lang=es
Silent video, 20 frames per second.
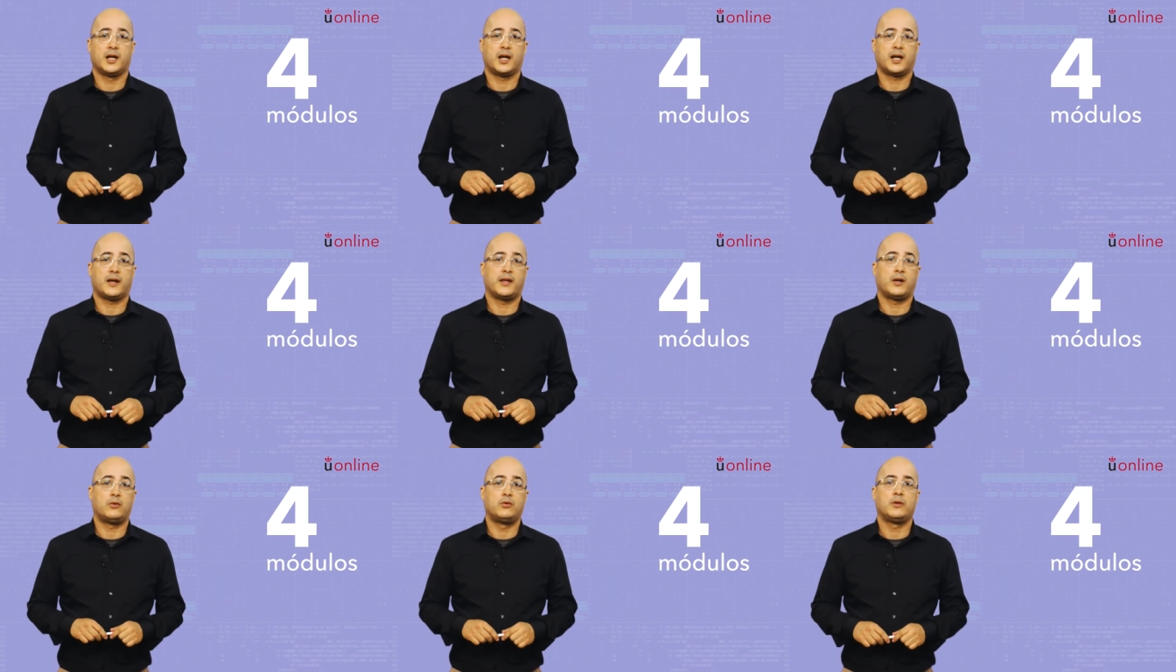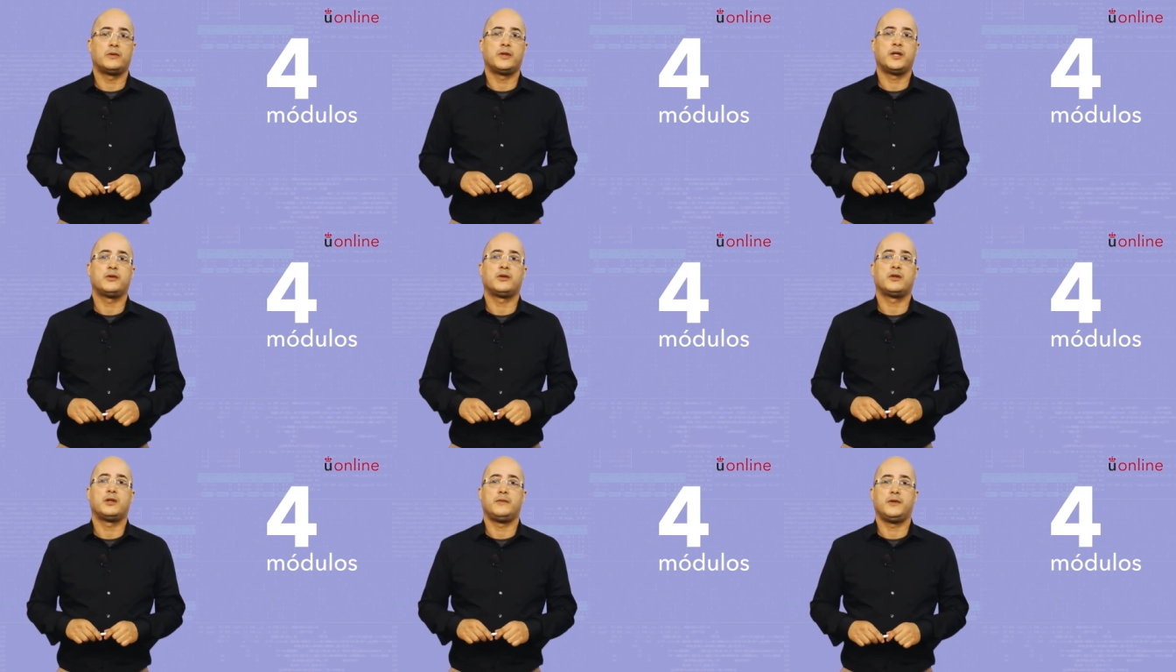cada uno
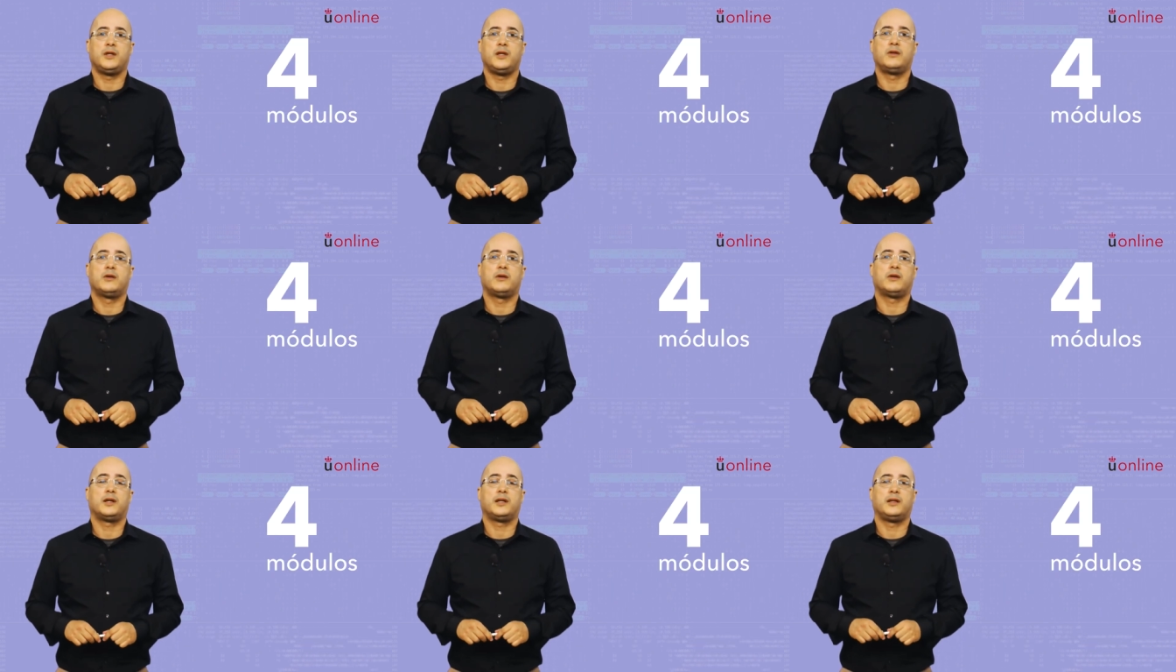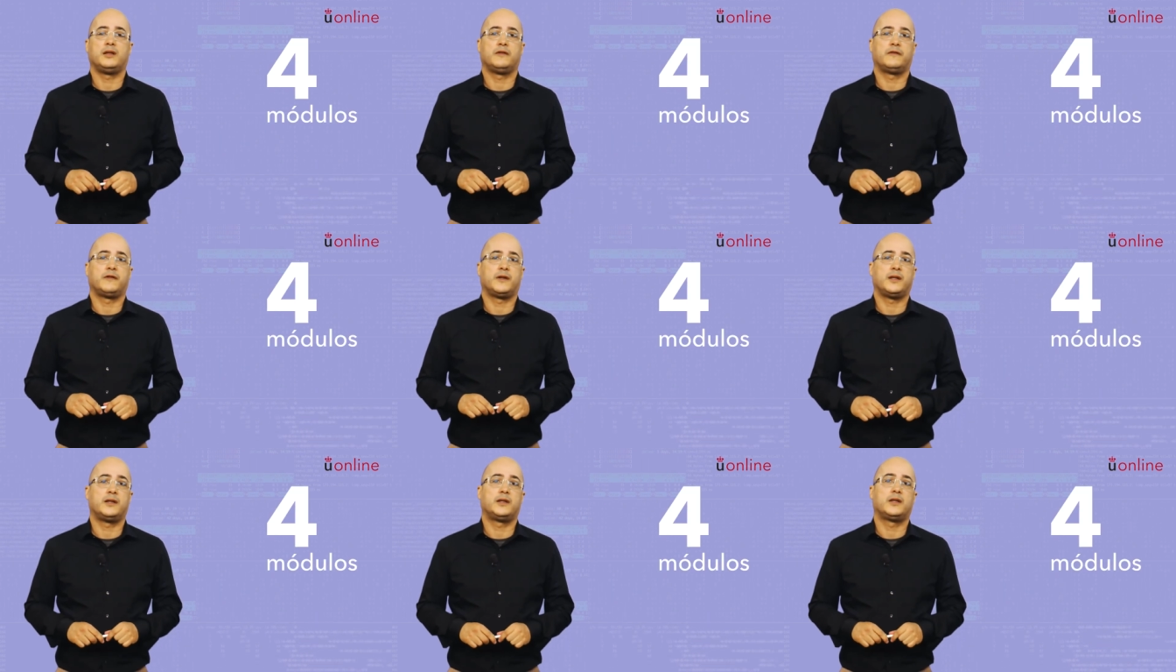de ellos dividido en
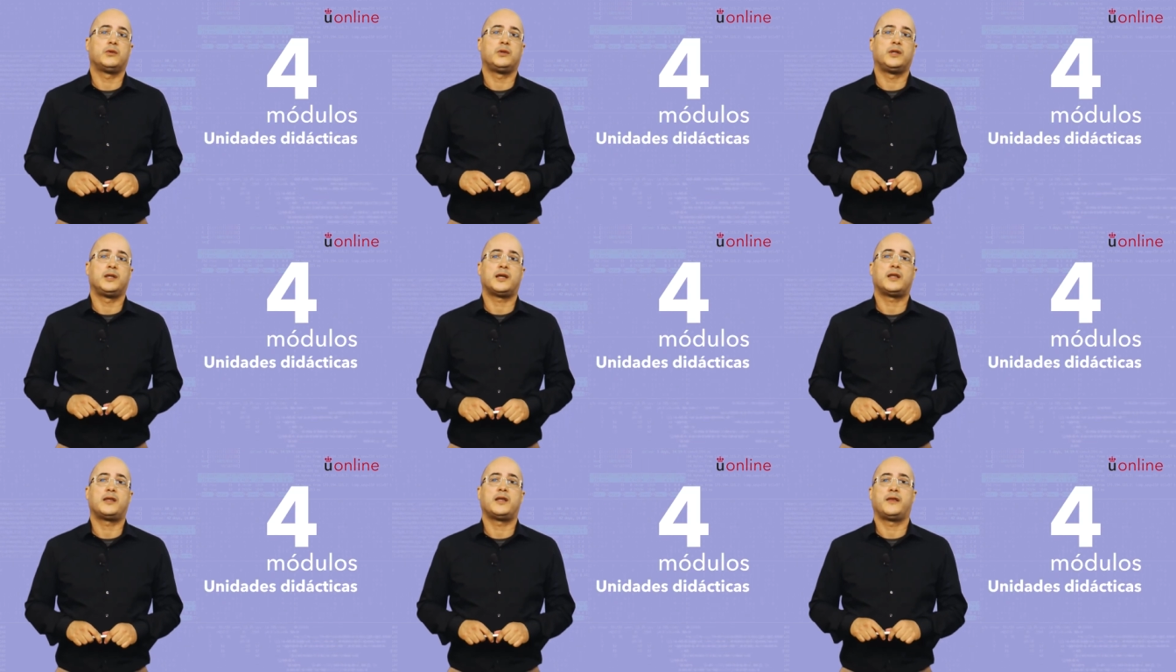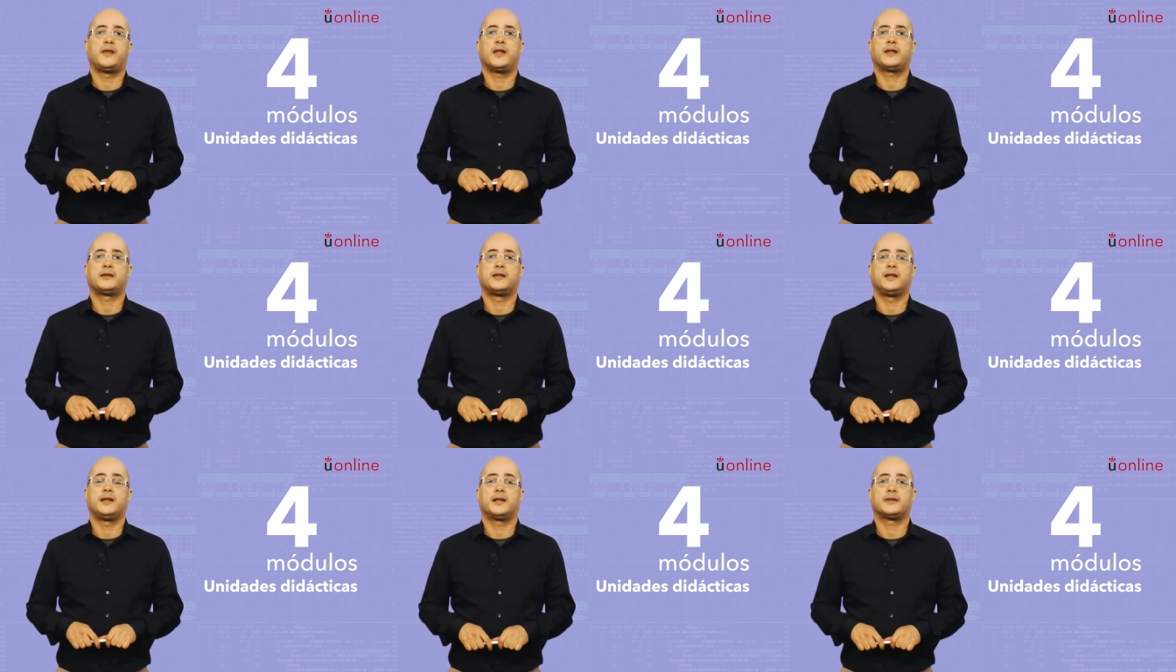diferentes unidades
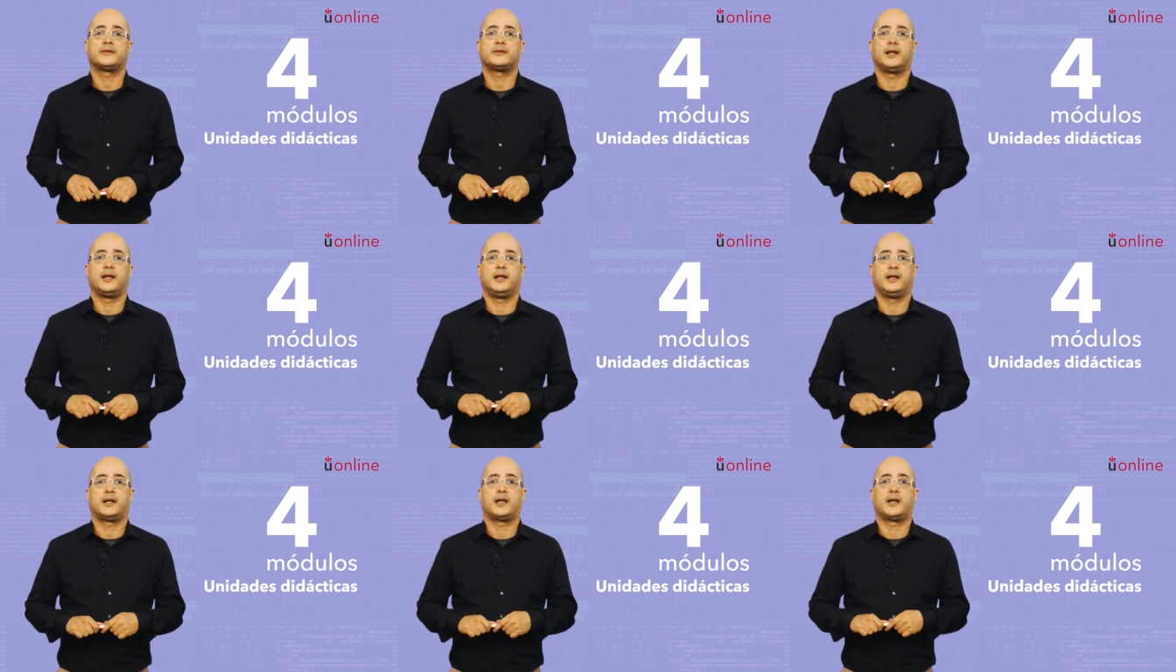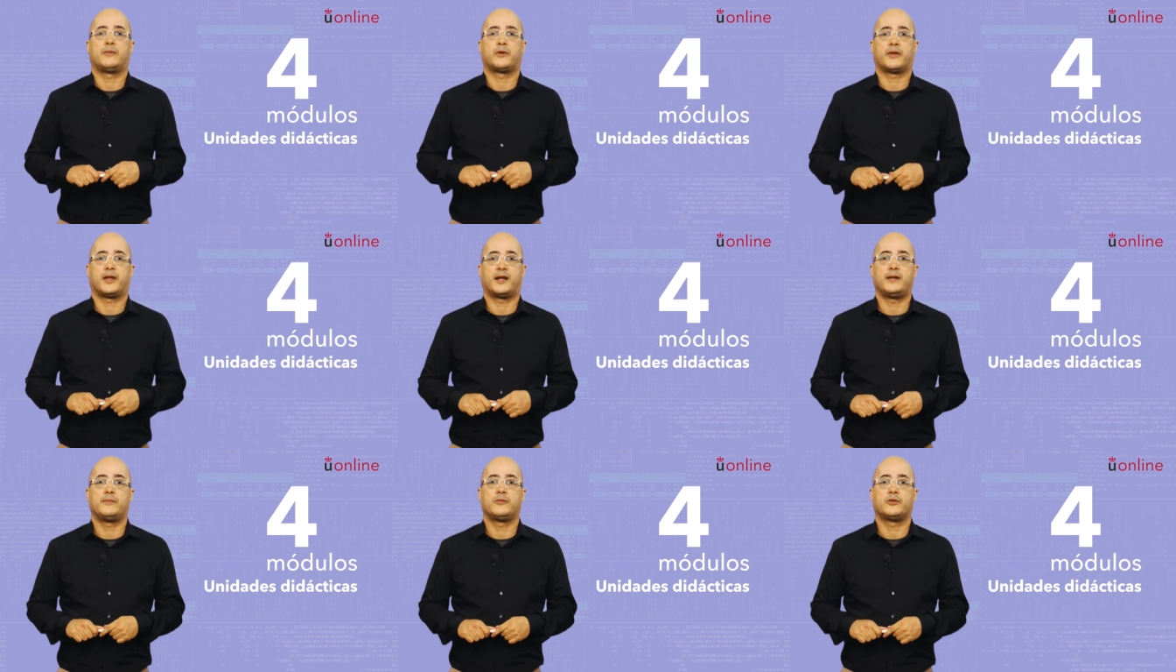didácticas en las que
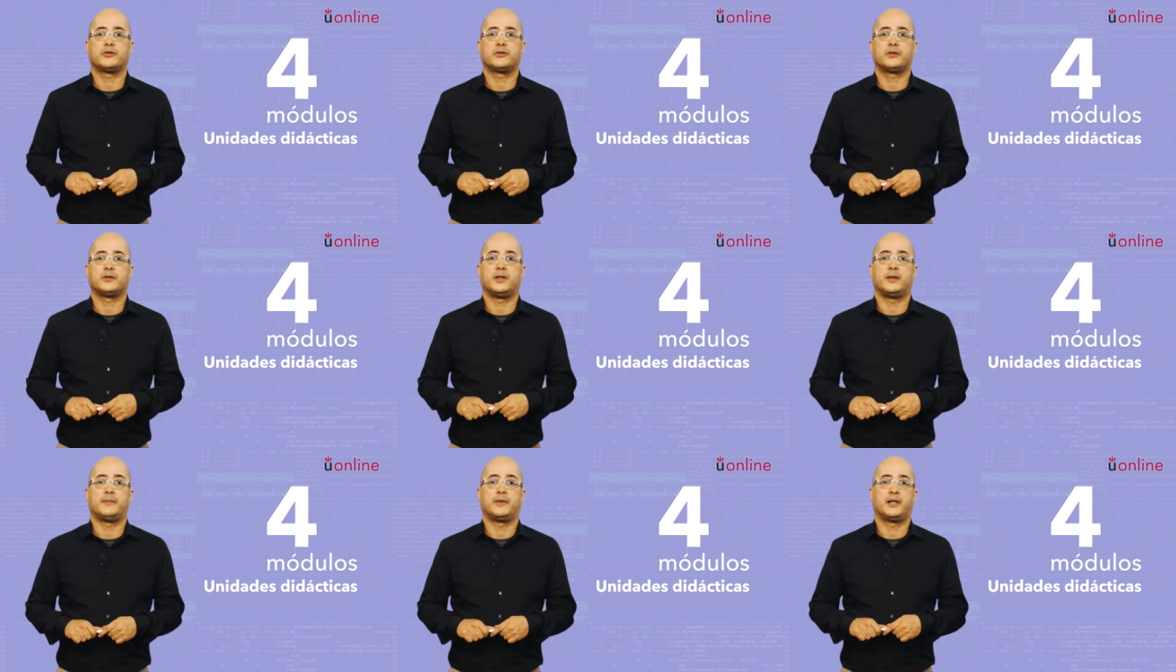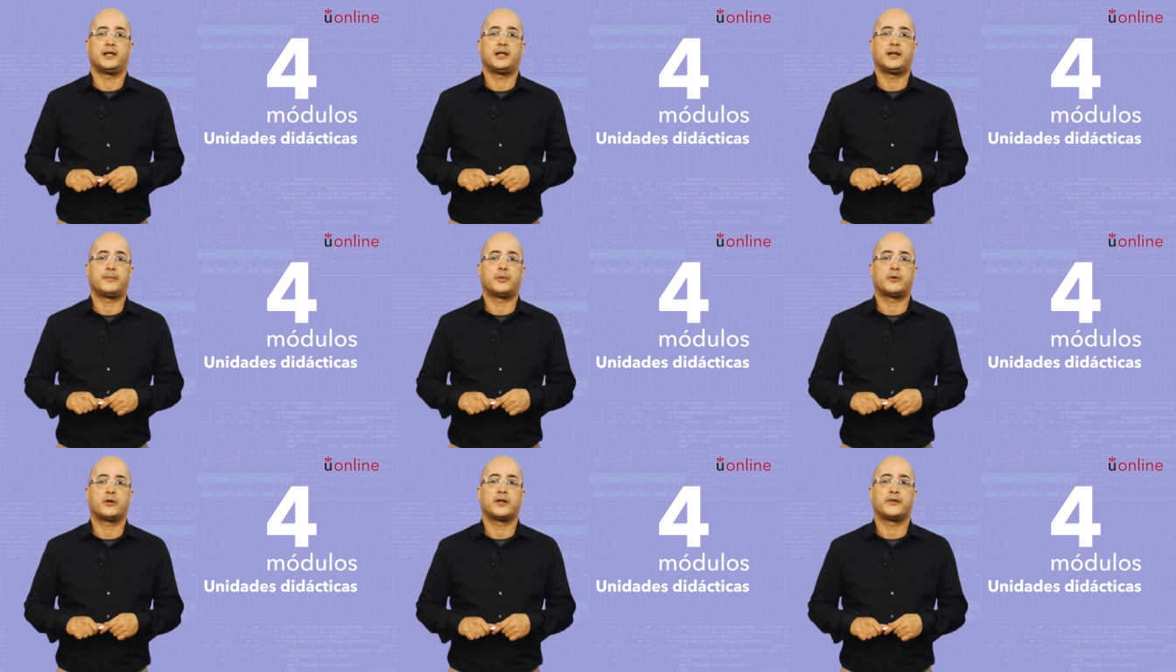abordaremos de
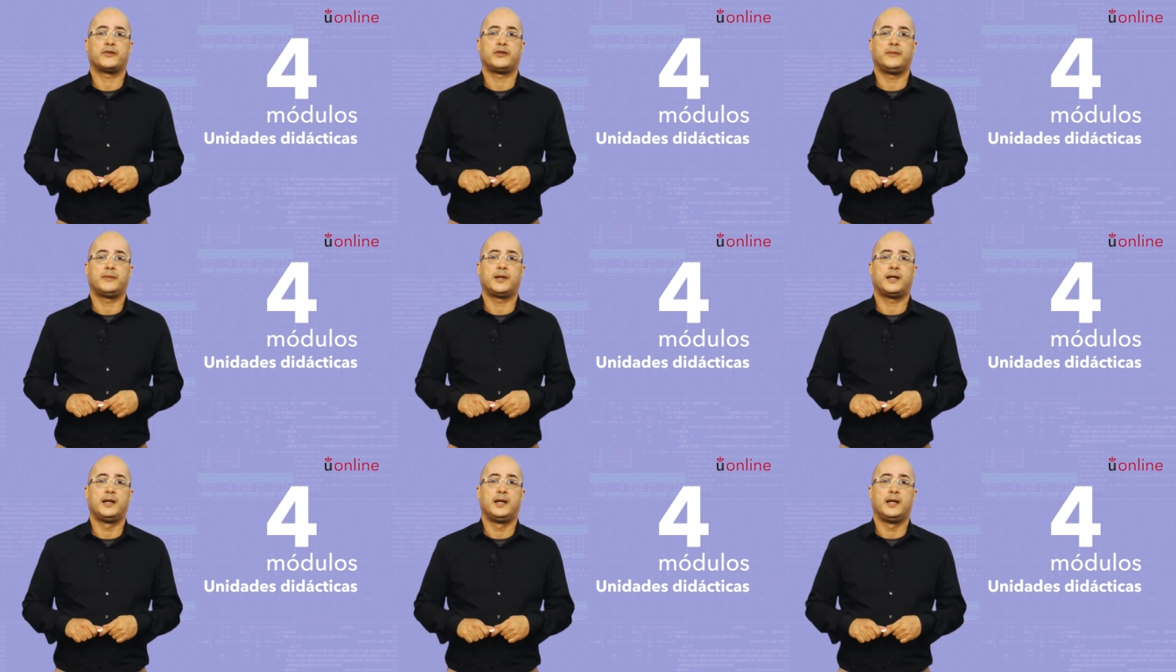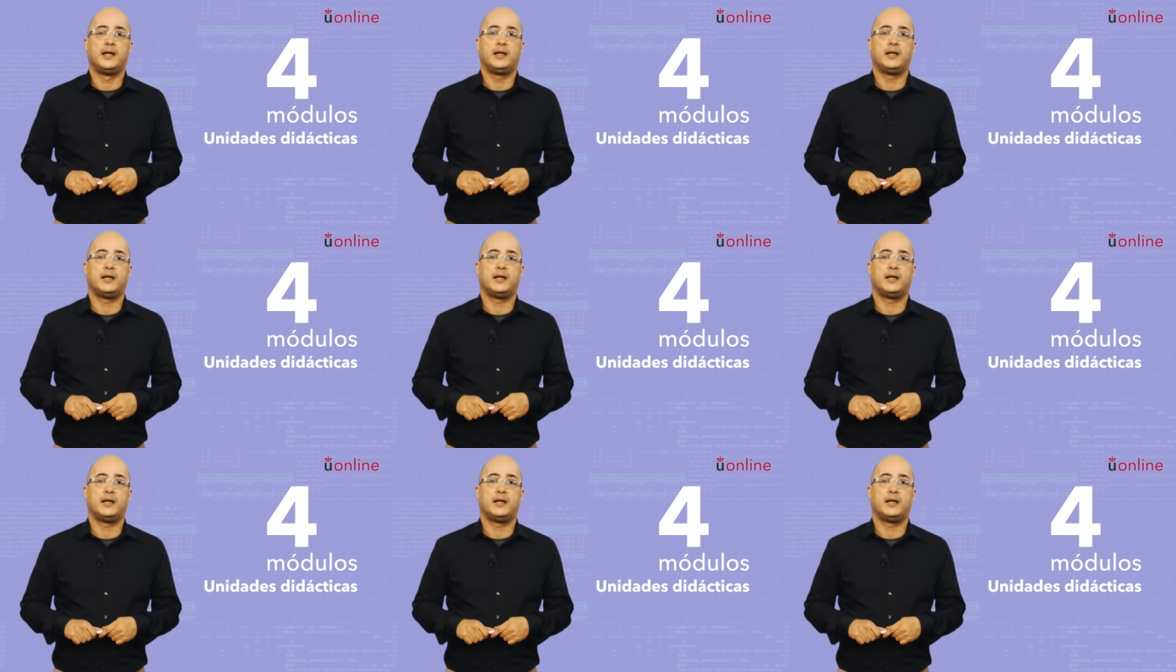manera progresiva